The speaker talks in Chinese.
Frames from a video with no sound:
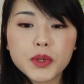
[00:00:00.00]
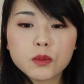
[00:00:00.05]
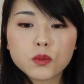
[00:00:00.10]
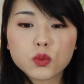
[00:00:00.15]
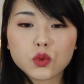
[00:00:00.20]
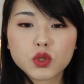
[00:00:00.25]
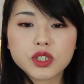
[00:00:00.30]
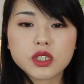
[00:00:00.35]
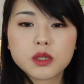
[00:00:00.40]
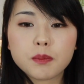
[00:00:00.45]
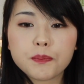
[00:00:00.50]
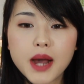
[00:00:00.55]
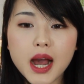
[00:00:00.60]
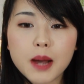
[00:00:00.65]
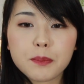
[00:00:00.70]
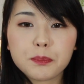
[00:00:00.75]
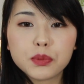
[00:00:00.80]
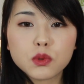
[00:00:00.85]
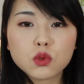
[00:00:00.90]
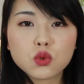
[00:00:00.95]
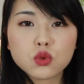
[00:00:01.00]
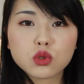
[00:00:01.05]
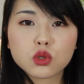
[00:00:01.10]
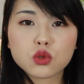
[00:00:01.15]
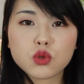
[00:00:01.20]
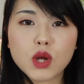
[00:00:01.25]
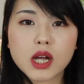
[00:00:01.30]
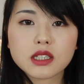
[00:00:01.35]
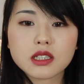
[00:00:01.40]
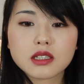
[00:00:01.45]
并不是一把必须的
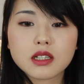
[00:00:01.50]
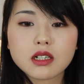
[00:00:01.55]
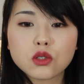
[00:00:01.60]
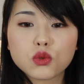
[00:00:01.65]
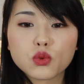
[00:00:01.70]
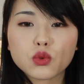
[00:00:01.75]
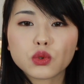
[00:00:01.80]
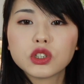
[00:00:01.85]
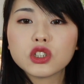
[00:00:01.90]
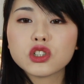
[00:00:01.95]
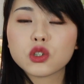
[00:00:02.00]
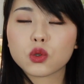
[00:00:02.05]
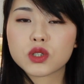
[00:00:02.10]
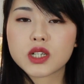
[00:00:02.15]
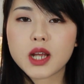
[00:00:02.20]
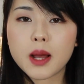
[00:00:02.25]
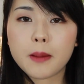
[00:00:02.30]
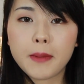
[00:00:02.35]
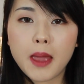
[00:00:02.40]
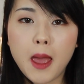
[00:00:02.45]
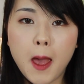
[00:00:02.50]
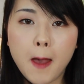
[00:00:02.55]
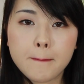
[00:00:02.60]
刷子，但是如果你手上